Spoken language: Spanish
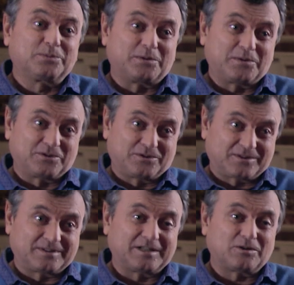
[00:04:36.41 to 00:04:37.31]
por lo
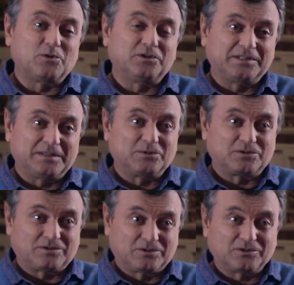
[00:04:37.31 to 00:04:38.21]
menos tal como lo entendemos
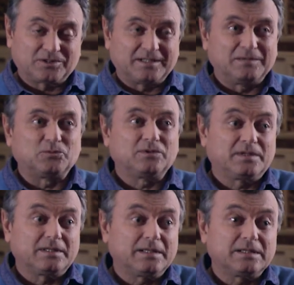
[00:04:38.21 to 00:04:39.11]
nosotros en el mundo
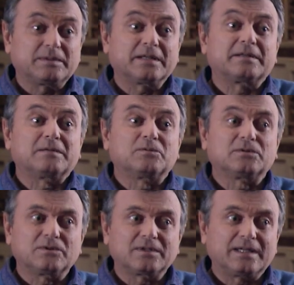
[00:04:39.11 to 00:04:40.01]
occidental, y es verdad, desde el
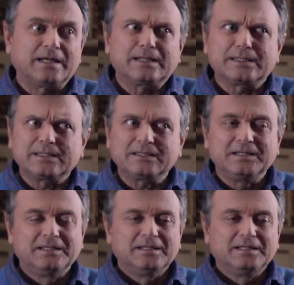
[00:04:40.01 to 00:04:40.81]
momento en que alguien